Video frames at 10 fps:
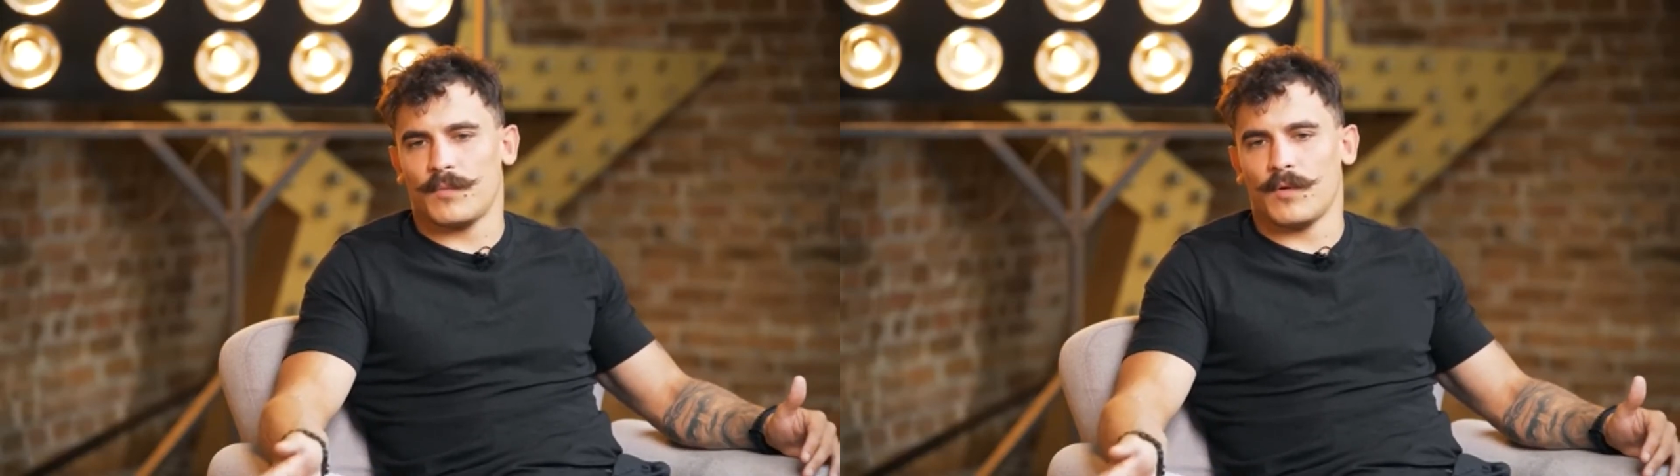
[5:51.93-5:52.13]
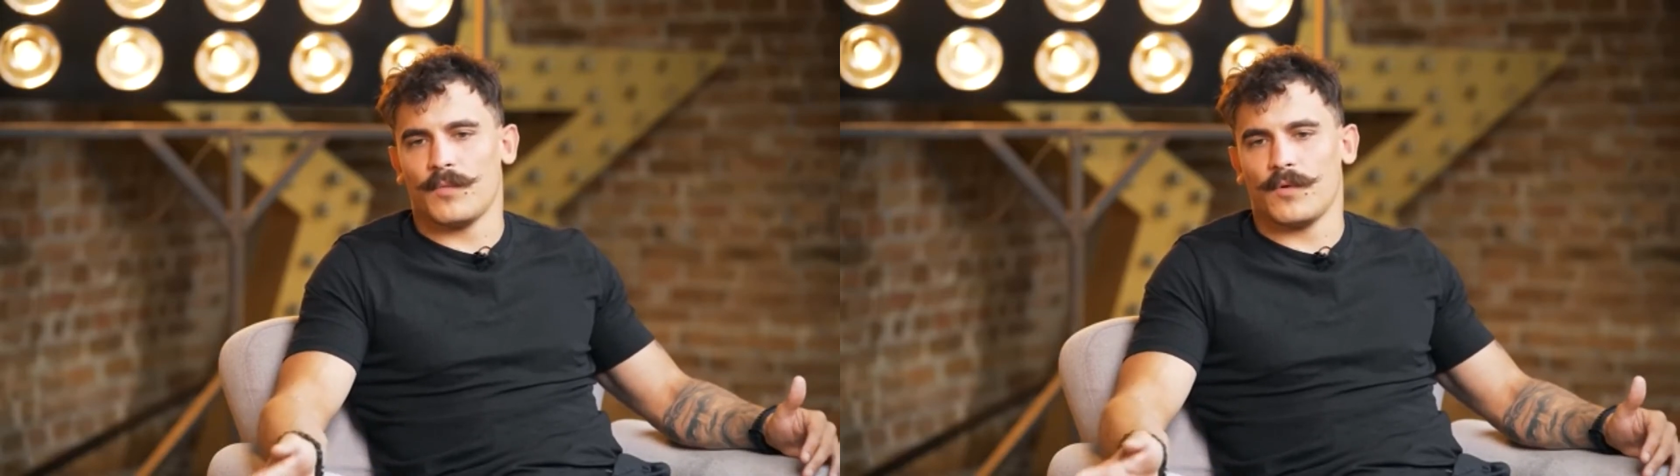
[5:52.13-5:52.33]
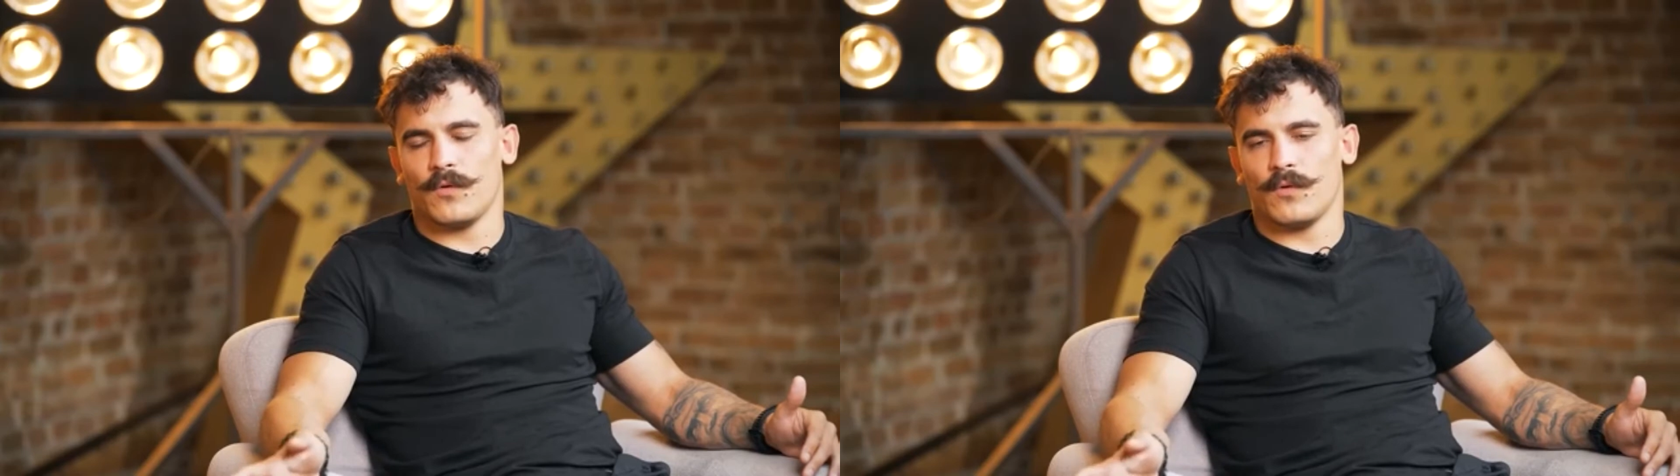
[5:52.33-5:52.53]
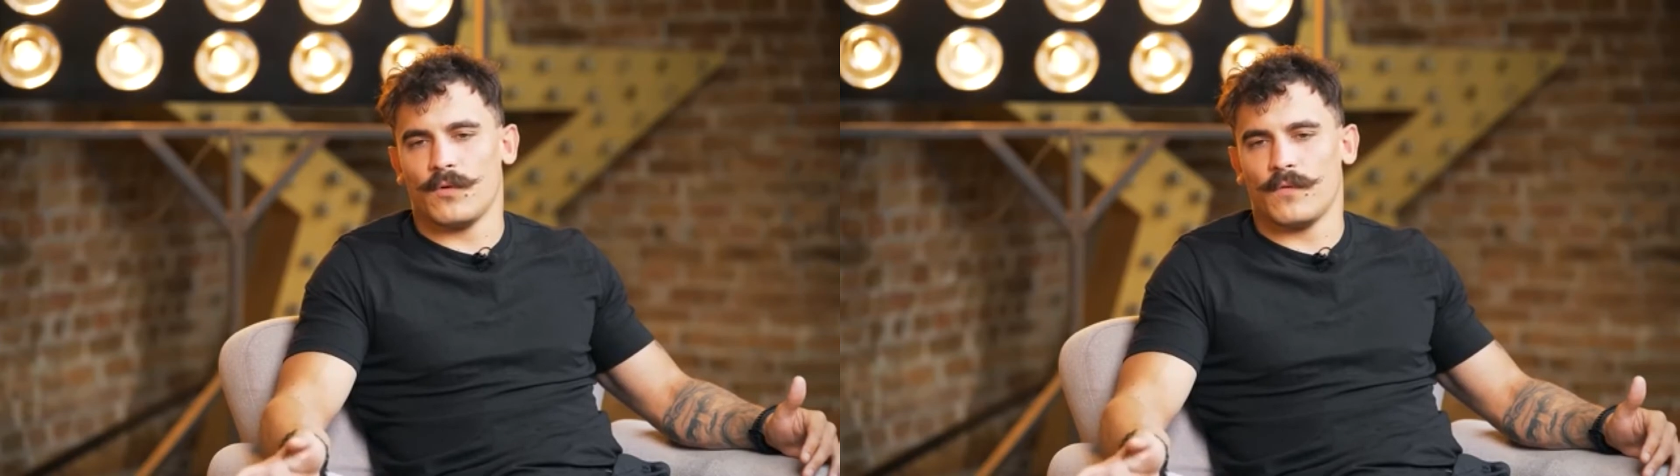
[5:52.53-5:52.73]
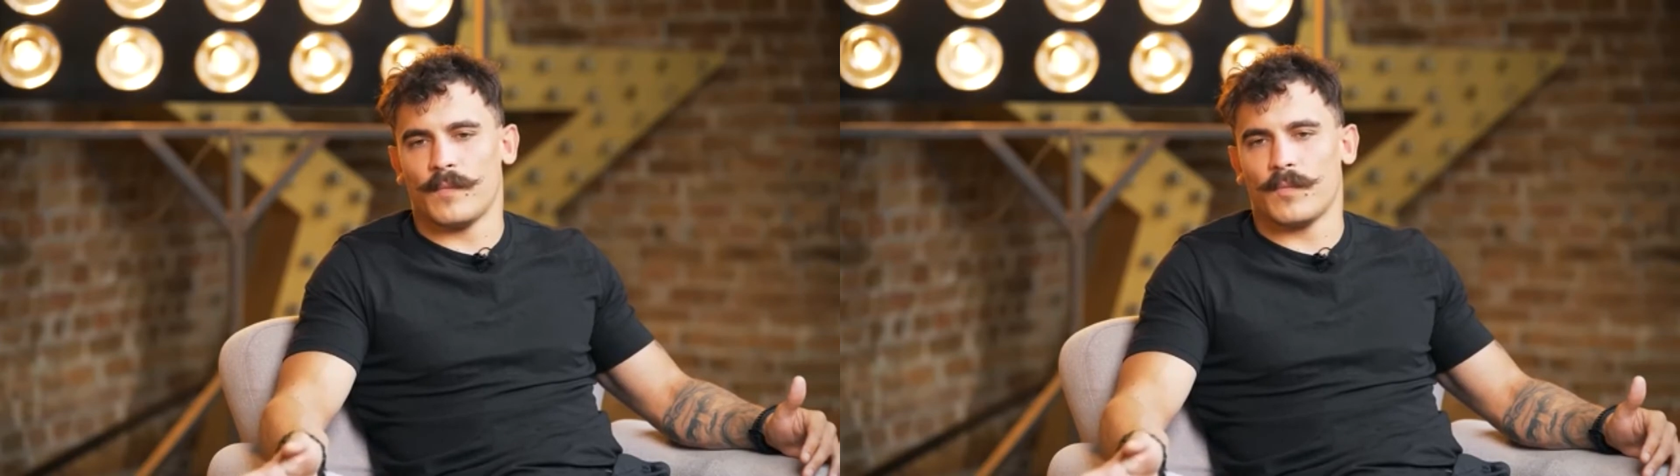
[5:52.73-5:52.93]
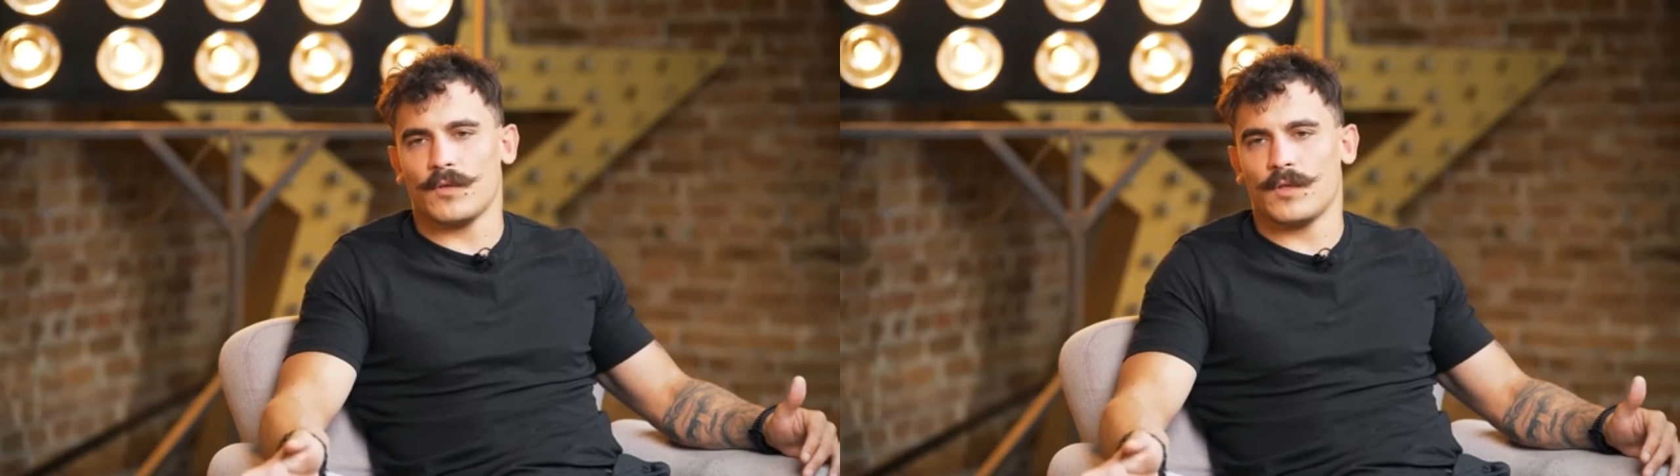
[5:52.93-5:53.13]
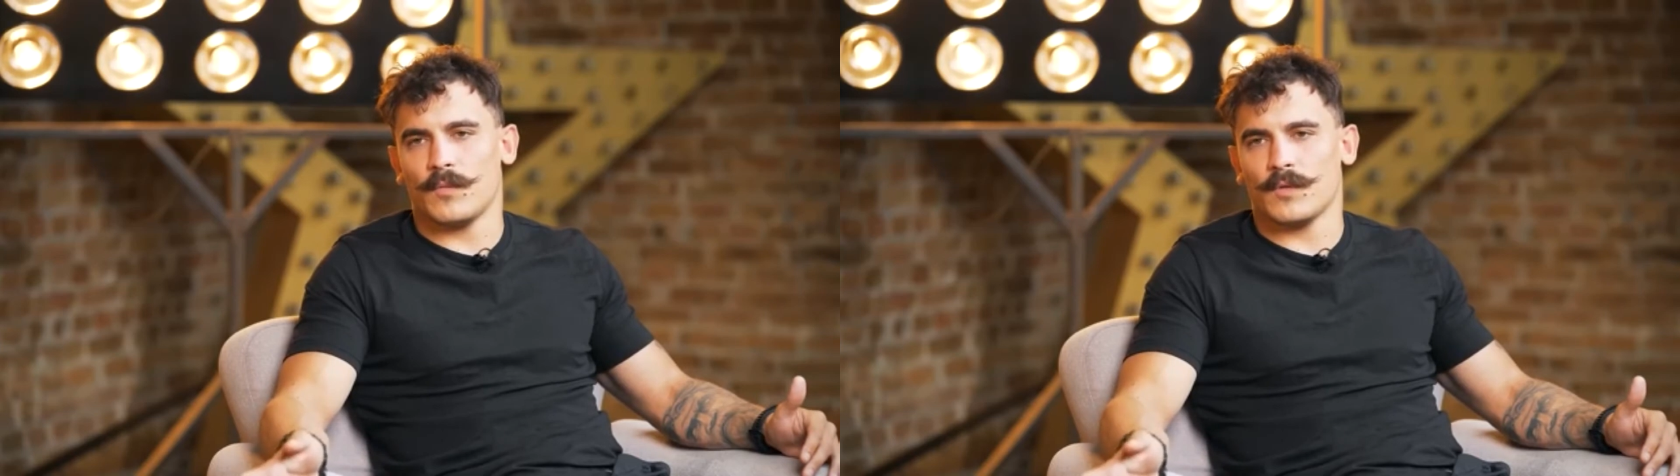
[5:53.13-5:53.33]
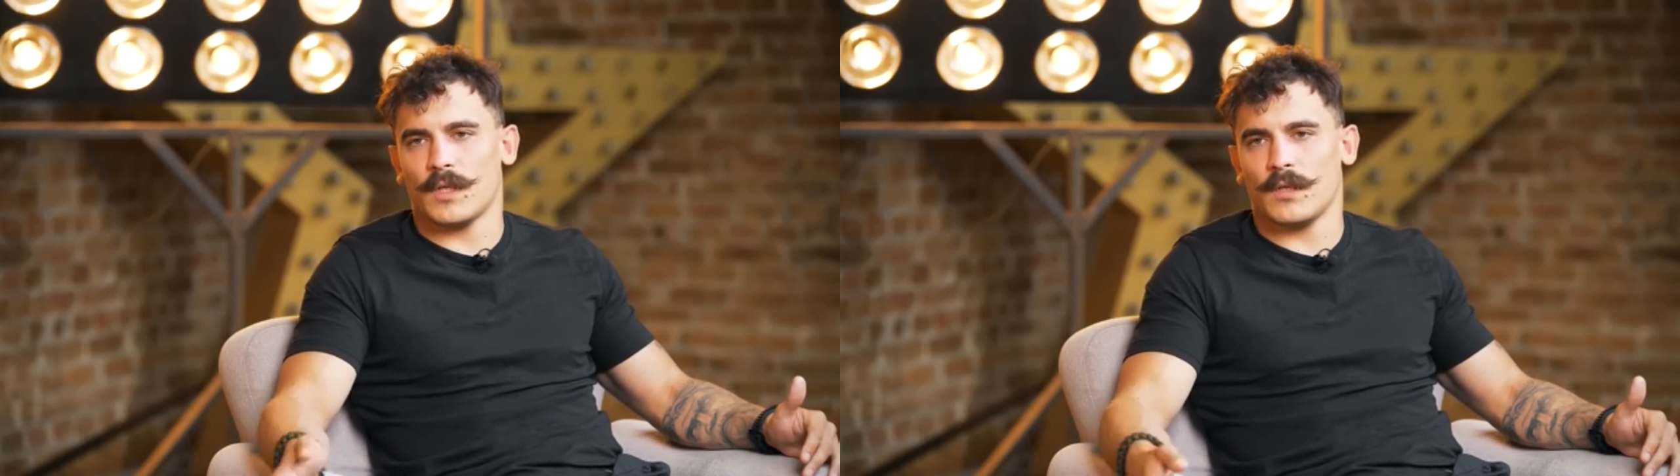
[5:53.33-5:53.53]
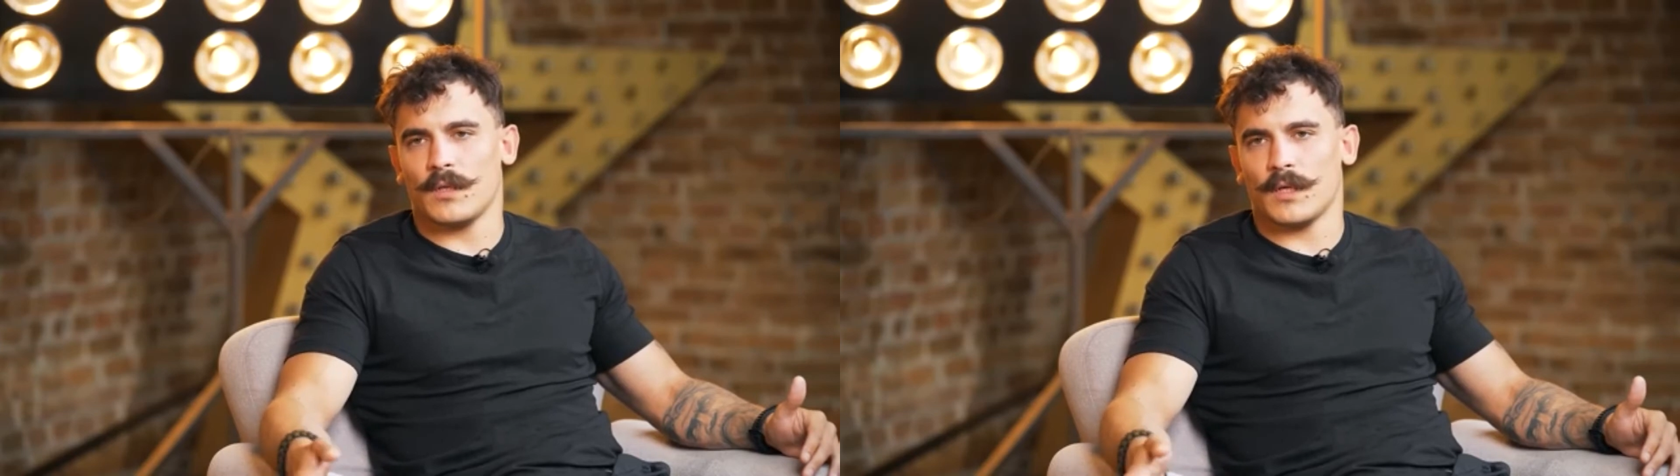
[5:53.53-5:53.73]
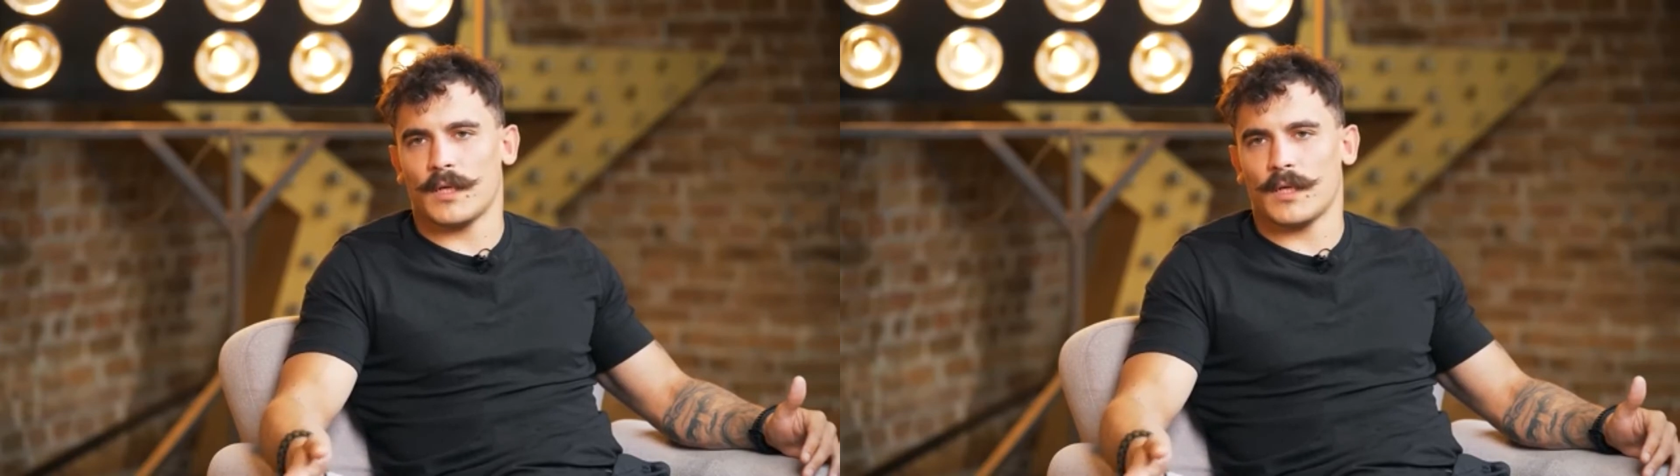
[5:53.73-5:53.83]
помню, вопрос я ему задал,